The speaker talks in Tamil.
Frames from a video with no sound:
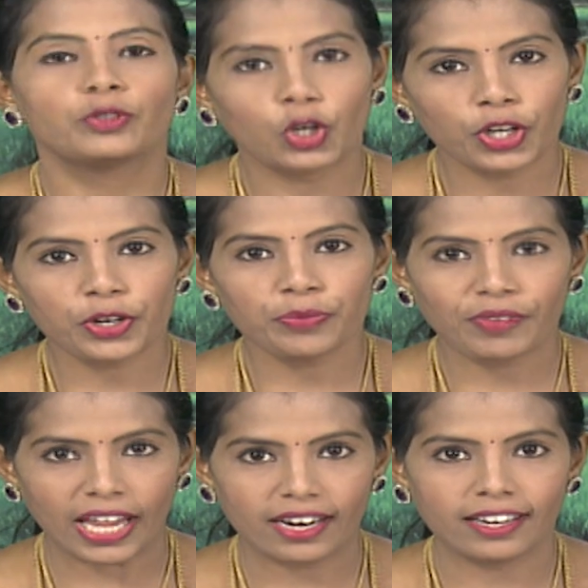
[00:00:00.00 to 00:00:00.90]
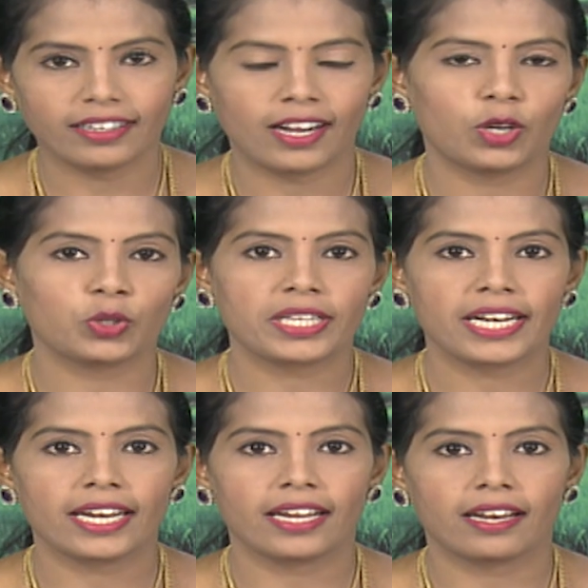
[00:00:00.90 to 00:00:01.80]
தொடரும் வேளாண்
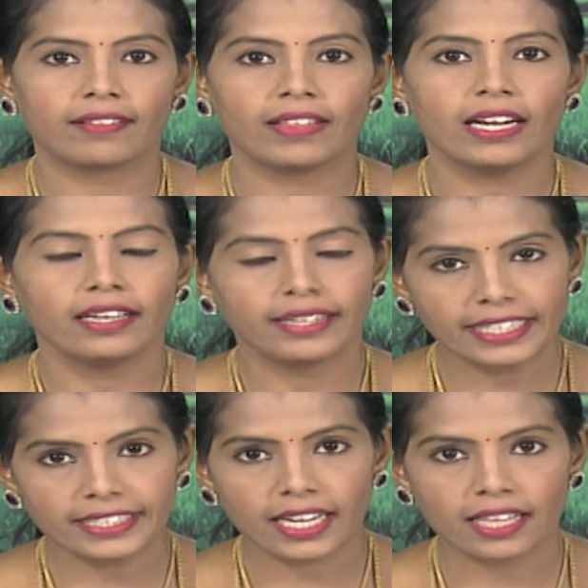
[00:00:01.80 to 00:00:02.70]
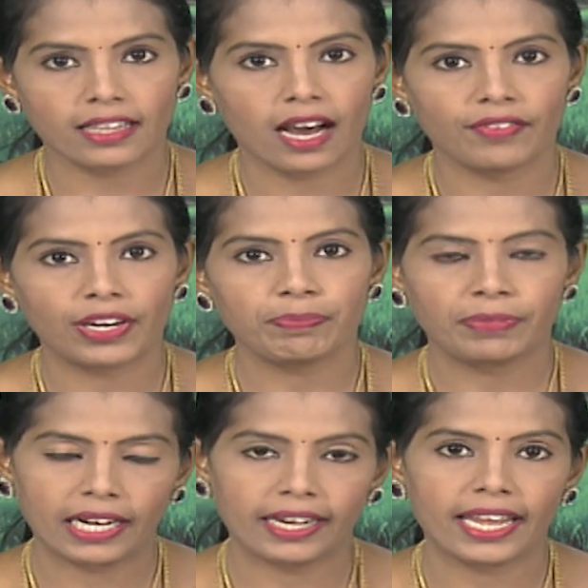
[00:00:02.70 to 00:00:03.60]
ஆலோசனை நேரத்தில் இன்றைய தாவரம்
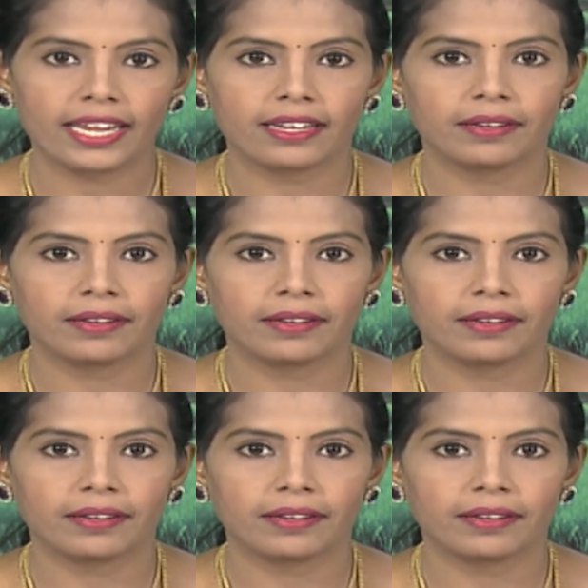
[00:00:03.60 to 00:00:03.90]
தென்னை